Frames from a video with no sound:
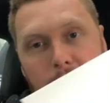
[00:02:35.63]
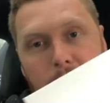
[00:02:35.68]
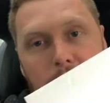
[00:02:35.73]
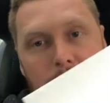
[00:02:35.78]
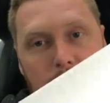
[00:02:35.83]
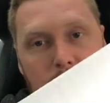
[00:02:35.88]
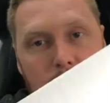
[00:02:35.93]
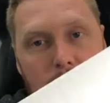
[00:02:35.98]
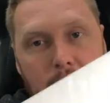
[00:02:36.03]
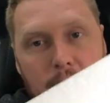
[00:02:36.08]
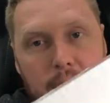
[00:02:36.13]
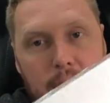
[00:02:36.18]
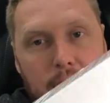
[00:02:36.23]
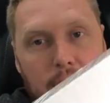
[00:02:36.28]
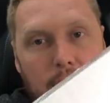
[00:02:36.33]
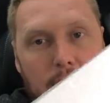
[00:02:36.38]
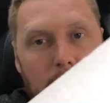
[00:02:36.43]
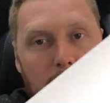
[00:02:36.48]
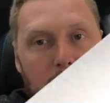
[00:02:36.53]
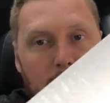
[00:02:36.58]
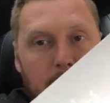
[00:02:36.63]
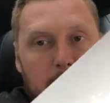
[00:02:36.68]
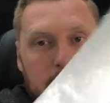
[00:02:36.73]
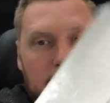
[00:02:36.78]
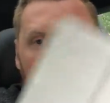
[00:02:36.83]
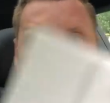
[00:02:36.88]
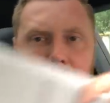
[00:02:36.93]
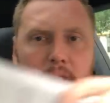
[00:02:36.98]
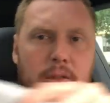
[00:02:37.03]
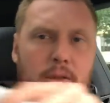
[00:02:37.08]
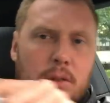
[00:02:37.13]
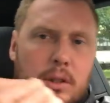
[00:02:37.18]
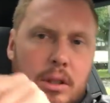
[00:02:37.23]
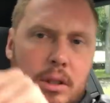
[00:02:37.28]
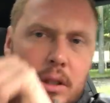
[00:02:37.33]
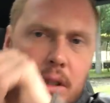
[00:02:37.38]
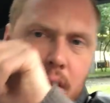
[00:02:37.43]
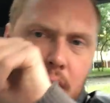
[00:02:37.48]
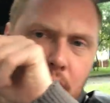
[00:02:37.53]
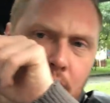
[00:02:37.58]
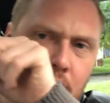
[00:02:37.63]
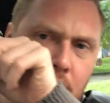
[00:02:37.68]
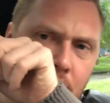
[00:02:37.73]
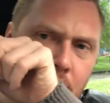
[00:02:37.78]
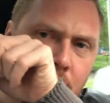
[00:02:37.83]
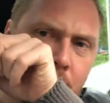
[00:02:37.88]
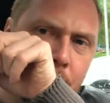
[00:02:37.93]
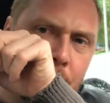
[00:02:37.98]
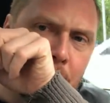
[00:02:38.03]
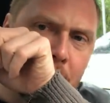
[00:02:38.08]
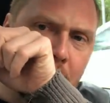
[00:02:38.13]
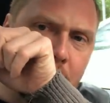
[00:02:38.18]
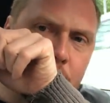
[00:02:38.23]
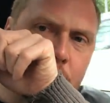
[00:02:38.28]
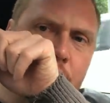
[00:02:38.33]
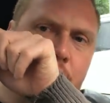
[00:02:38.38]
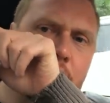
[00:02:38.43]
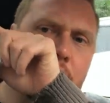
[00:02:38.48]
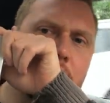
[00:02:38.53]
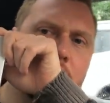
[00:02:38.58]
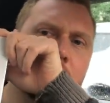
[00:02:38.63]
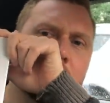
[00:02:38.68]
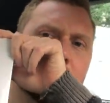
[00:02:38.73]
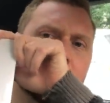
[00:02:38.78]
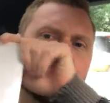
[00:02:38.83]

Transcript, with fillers: приз это вот этот вот планшет.